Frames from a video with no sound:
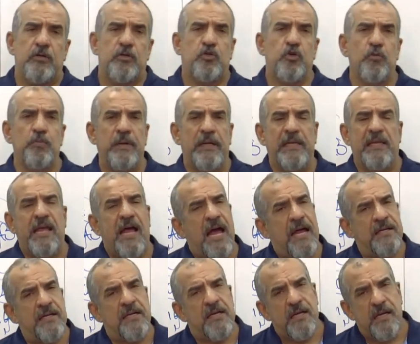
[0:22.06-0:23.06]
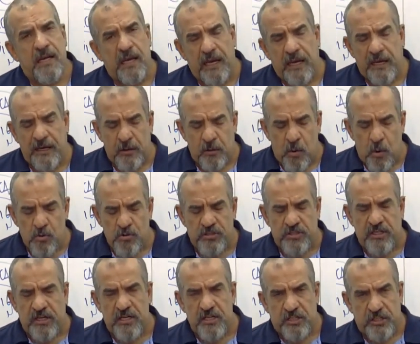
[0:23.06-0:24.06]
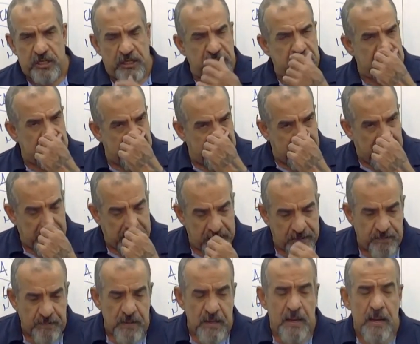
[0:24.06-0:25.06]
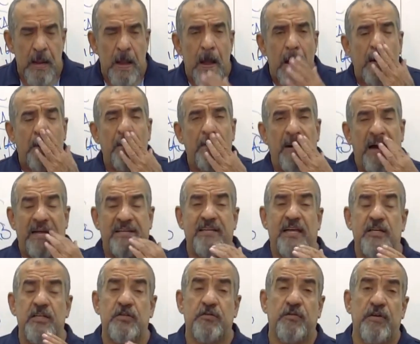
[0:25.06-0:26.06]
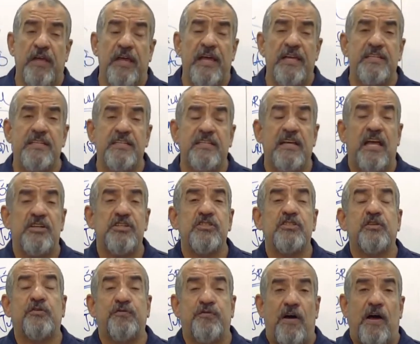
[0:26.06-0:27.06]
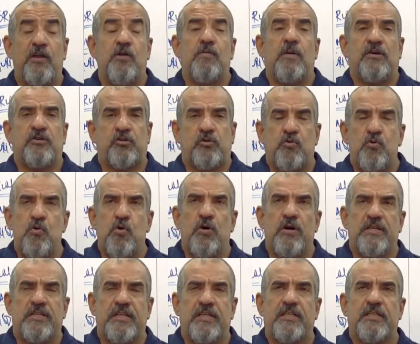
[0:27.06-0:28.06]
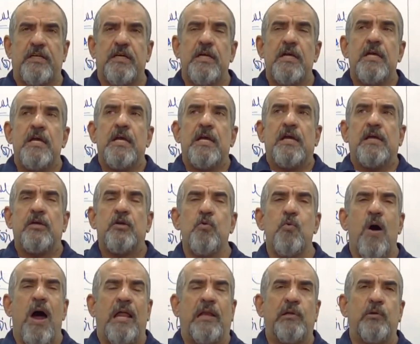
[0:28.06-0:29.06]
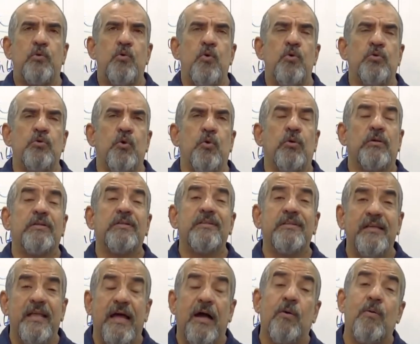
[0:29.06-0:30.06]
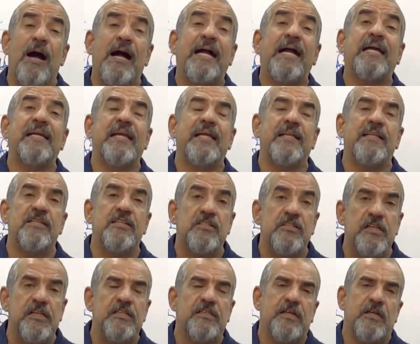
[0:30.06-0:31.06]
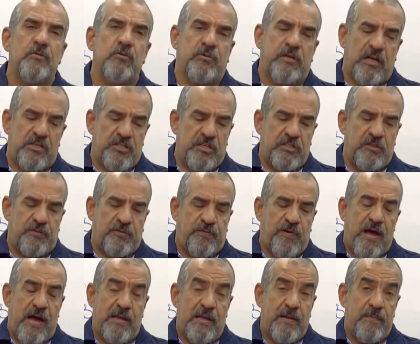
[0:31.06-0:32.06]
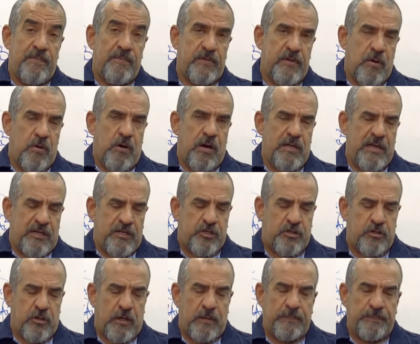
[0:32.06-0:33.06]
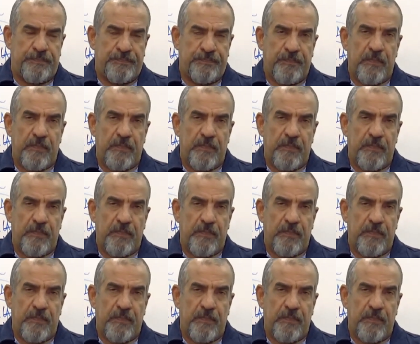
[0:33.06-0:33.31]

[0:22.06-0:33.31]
de humilhar ninguém, constranger ninguém. Mas às vezes a gente fala umas coisas e o aluno não acredita no que a gente fala. Então, olha só,